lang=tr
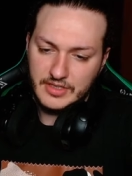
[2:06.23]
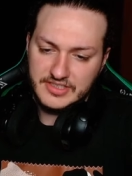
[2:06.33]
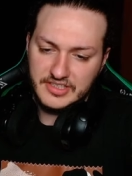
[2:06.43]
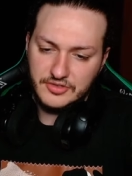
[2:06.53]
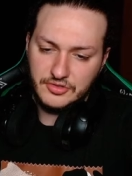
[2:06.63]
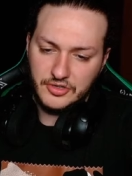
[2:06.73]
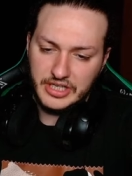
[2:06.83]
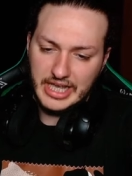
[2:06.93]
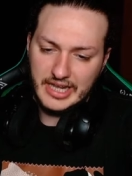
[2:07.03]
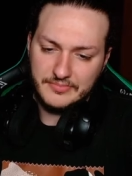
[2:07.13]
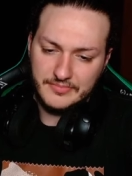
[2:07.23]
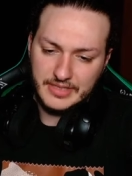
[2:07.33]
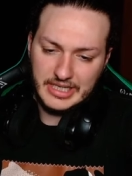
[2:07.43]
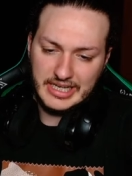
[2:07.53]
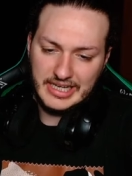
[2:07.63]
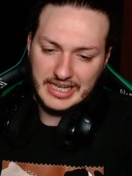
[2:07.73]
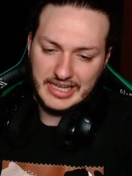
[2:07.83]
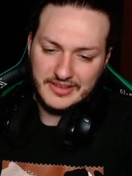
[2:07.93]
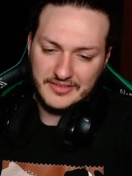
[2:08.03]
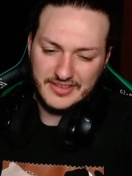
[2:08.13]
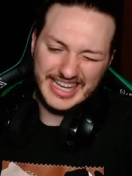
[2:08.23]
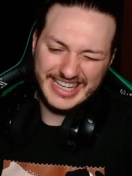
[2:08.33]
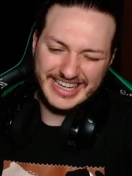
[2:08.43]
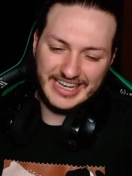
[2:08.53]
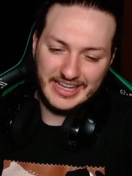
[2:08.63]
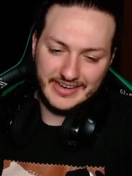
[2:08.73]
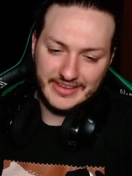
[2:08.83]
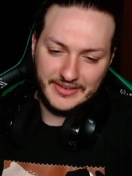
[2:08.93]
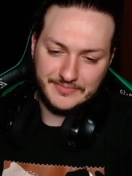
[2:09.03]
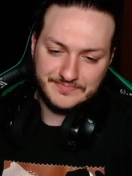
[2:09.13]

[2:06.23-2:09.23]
Sıkıntı yok yeğenim. ilerleyen dakikalarda.